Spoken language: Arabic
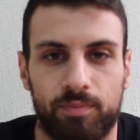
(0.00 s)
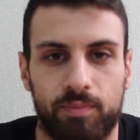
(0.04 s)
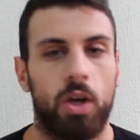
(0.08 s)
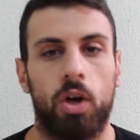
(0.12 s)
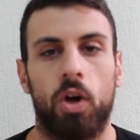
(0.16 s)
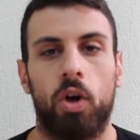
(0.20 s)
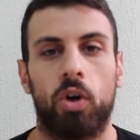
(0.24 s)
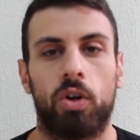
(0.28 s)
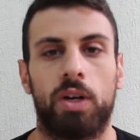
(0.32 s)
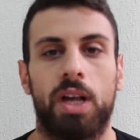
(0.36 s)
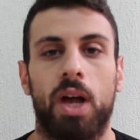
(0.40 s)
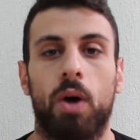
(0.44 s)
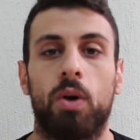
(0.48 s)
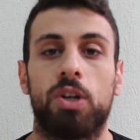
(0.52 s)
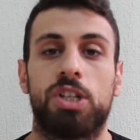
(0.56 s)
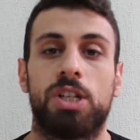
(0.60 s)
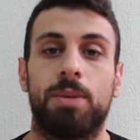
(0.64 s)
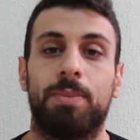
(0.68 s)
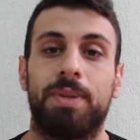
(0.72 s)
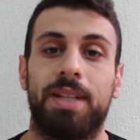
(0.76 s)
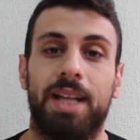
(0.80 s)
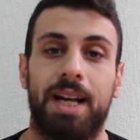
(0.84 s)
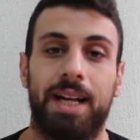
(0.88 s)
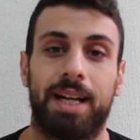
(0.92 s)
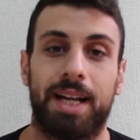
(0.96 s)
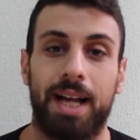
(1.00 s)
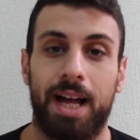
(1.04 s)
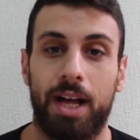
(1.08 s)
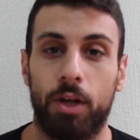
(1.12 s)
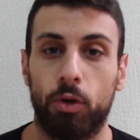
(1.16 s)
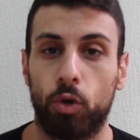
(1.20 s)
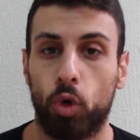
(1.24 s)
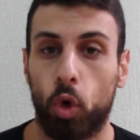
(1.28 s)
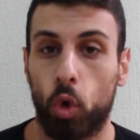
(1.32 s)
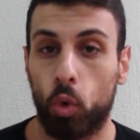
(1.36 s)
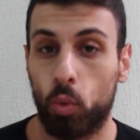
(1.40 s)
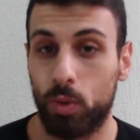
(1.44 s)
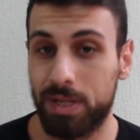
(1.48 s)
اوكي اول شيء بدي احكي عنه
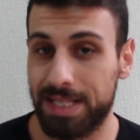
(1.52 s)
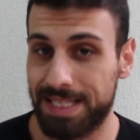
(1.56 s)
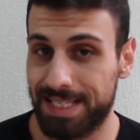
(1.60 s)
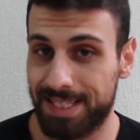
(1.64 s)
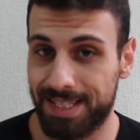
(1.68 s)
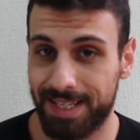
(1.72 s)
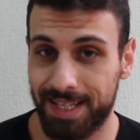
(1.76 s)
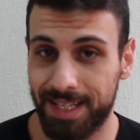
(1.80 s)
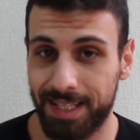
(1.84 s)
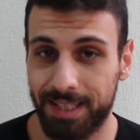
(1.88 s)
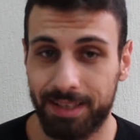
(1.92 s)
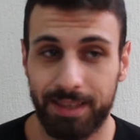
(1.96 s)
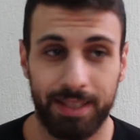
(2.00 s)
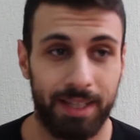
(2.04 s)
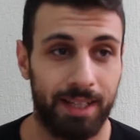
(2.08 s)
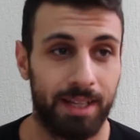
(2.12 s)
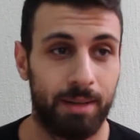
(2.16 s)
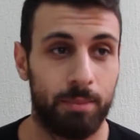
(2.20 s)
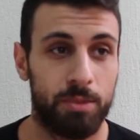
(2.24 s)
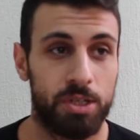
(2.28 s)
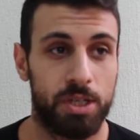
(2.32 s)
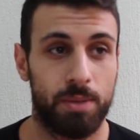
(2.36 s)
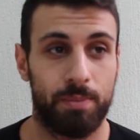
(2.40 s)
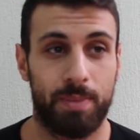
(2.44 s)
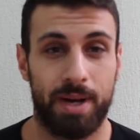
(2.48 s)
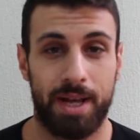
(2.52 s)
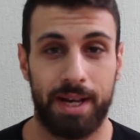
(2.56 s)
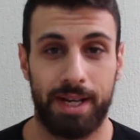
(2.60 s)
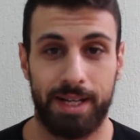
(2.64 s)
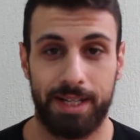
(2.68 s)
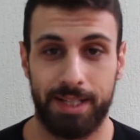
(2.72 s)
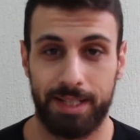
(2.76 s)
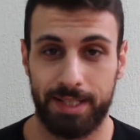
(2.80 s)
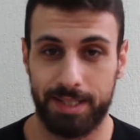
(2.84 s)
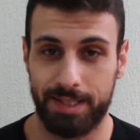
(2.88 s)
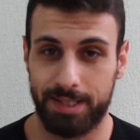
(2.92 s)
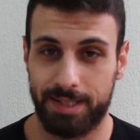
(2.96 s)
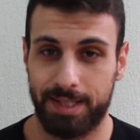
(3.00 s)
هو الزيت نحن بنجيب معنا
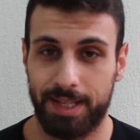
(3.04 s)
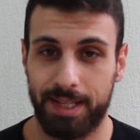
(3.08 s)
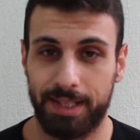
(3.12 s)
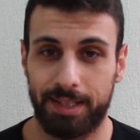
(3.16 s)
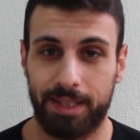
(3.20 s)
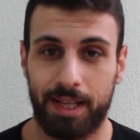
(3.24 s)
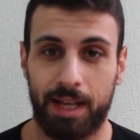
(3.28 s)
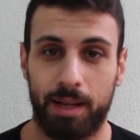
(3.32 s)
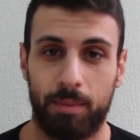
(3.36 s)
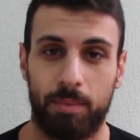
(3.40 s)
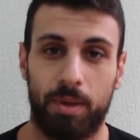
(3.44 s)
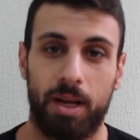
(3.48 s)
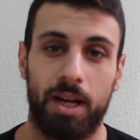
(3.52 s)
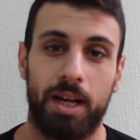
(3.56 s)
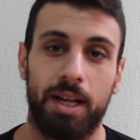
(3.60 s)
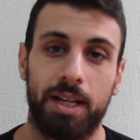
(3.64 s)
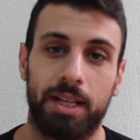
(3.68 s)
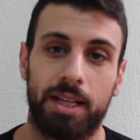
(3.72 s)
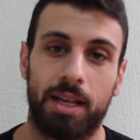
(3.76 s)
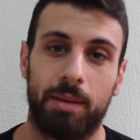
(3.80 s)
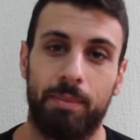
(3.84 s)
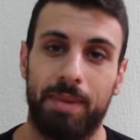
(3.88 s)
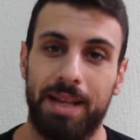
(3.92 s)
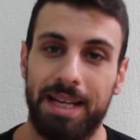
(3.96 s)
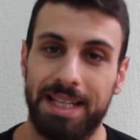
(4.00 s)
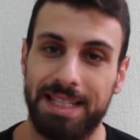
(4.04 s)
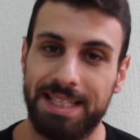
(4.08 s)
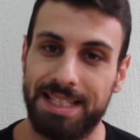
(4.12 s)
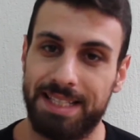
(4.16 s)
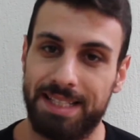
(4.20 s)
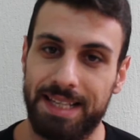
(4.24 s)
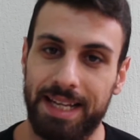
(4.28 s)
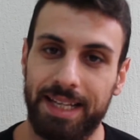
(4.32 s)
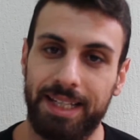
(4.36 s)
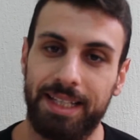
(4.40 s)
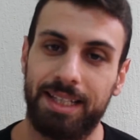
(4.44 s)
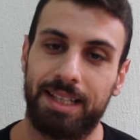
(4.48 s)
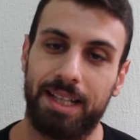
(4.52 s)
قنينة زيت على البحر كرمال
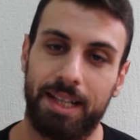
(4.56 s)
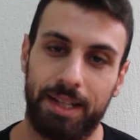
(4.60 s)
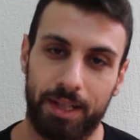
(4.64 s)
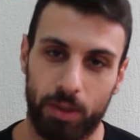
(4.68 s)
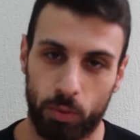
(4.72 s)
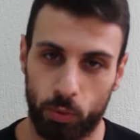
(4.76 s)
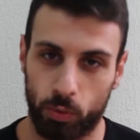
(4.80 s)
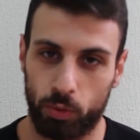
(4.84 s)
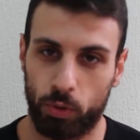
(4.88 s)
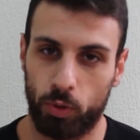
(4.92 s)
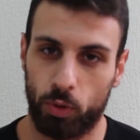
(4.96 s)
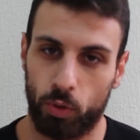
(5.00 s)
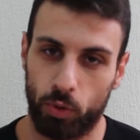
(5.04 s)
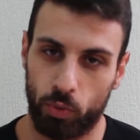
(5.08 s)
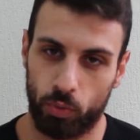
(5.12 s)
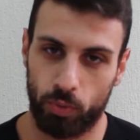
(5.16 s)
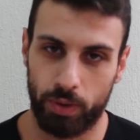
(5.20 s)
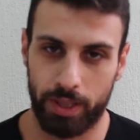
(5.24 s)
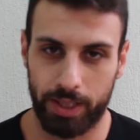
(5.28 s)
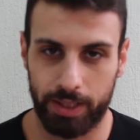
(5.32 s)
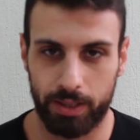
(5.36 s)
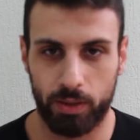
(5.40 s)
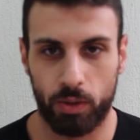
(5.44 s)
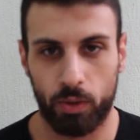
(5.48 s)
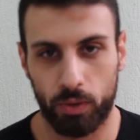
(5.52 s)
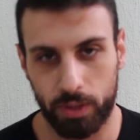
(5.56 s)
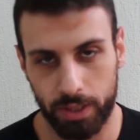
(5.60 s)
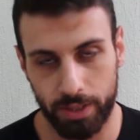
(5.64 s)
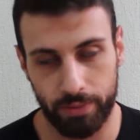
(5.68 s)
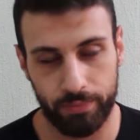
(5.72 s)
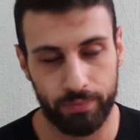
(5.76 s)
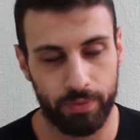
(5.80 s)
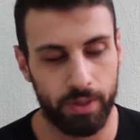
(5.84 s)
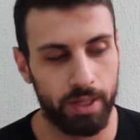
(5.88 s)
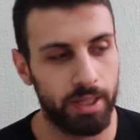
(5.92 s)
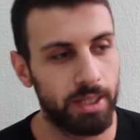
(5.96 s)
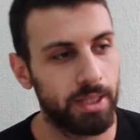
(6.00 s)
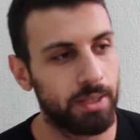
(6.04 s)
نزيت لناخذ لونه هيك اوكي
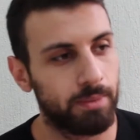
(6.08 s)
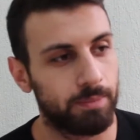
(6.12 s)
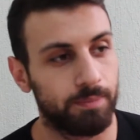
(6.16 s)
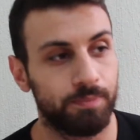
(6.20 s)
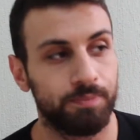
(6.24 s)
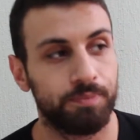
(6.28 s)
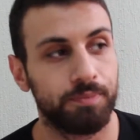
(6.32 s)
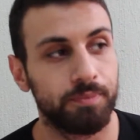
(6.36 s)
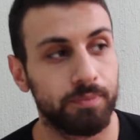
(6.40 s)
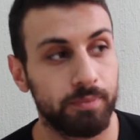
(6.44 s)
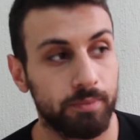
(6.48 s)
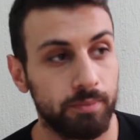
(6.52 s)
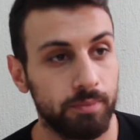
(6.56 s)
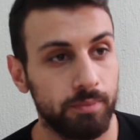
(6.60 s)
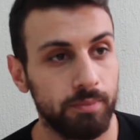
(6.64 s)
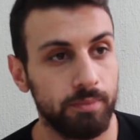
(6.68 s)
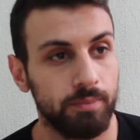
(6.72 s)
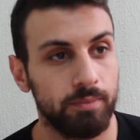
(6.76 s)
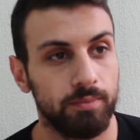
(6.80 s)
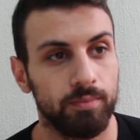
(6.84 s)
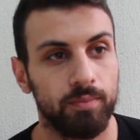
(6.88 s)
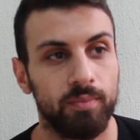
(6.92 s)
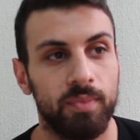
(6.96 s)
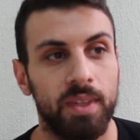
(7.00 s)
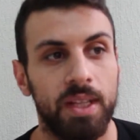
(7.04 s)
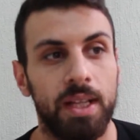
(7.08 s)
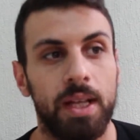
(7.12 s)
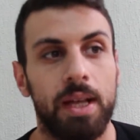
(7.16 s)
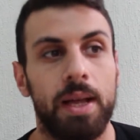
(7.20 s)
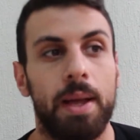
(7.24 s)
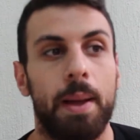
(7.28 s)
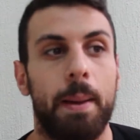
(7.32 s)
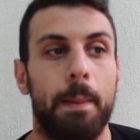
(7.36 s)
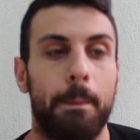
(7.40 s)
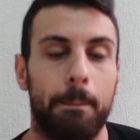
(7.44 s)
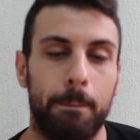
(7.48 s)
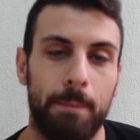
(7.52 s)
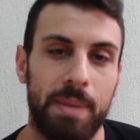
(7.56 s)
فاين
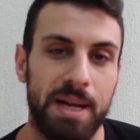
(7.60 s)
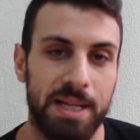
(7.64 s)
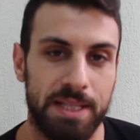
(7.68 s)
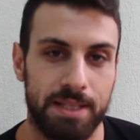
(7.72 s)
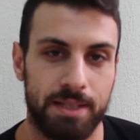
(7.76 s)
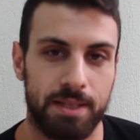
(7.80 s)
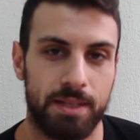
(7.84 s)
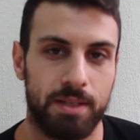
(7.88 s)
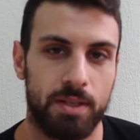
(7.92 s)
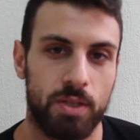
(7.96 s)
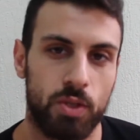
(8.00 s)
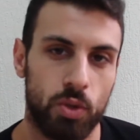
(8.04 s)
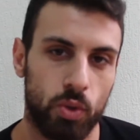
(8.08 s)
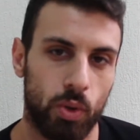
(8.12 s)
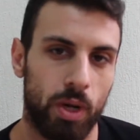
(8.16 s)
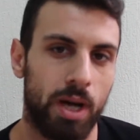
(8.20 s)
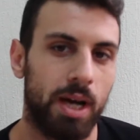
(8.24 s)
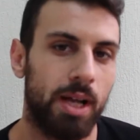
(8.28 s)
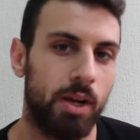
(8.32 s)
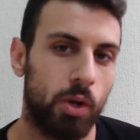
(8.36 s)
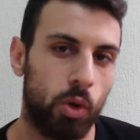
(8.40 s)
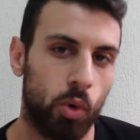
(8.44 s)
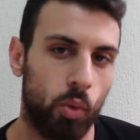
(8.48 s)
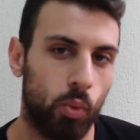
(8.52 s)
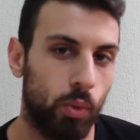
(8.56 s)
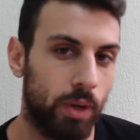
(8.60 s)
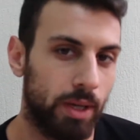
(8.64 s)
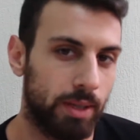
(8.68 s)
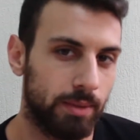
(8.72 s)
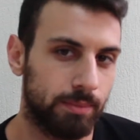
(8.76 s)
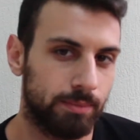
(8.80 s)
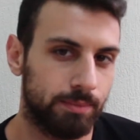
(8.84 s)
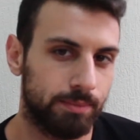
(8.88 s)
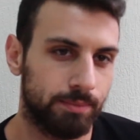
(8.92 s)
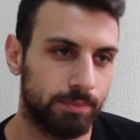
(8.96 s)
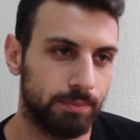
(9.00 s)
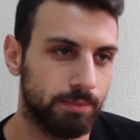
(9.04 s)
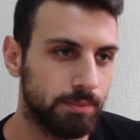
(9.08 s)
بس السؤال هو
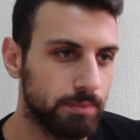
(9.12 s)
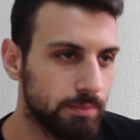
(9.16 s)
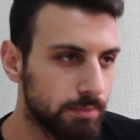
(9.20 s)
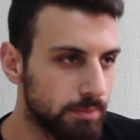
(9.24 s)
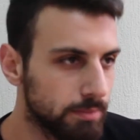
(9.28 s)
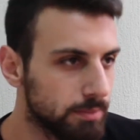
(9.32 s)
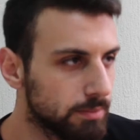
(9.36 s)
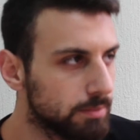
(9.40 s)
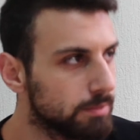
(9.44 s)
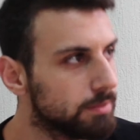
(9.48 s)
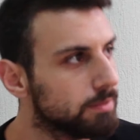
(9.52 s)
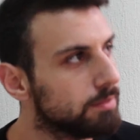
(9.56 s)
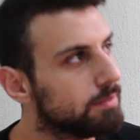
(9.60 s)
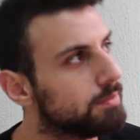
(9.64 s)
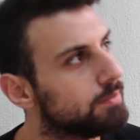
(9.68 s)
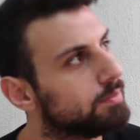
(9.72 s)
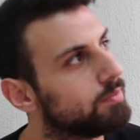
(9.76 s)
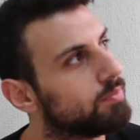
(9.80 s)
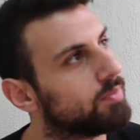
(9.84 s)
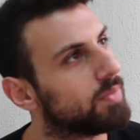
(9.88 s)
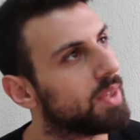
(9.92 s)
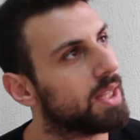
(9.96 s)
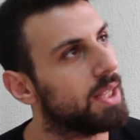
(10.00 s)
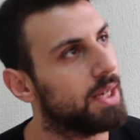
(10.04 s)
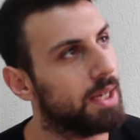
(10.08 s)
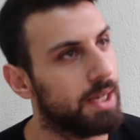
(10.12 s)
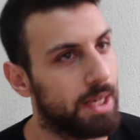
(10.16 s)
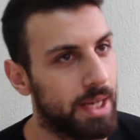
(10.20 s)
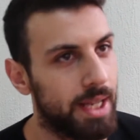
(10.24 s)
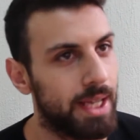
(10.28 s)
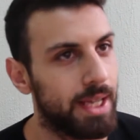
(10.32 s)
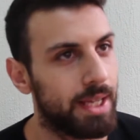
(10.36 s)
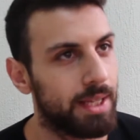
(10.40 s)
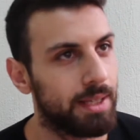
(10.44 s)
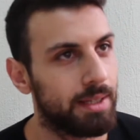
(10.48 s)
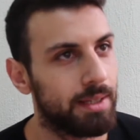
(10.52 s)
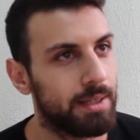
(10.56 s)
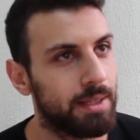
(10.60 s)

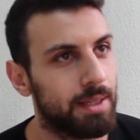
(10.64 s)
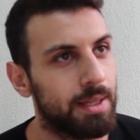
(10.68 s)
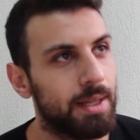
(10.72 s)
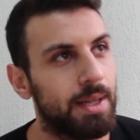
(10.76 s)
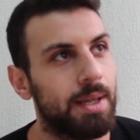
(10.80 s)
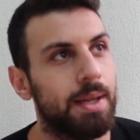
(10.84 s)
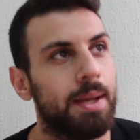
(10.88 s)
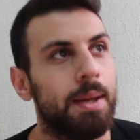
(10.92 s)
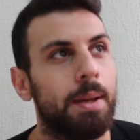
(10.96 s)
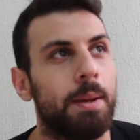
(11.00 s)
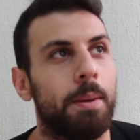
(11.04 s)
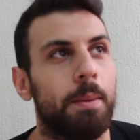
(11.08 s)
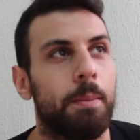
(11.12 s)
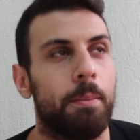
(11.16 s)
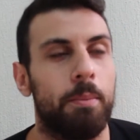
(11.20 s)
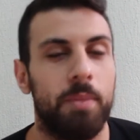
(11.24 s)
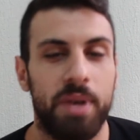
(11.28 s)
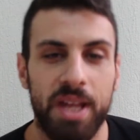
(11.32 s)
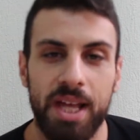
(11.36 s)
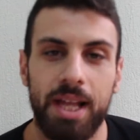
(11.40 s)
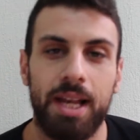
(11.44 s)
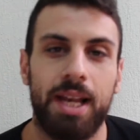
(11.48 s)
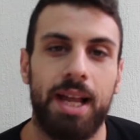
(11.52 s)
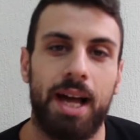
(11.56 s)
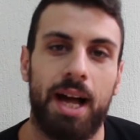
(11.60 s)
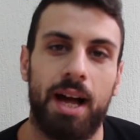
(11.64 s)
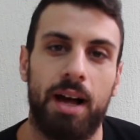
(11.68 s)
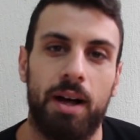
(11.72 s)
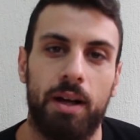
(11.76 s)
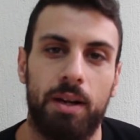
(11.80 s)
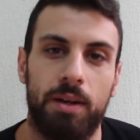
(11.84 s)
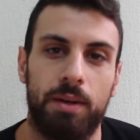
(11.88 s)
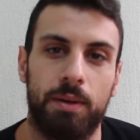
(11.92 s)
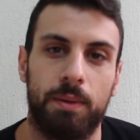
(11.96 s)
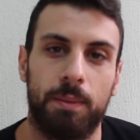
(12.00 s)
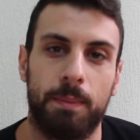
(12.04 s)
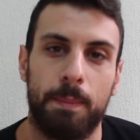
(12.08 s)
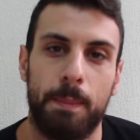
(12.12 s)
ليه بنقلي حالنا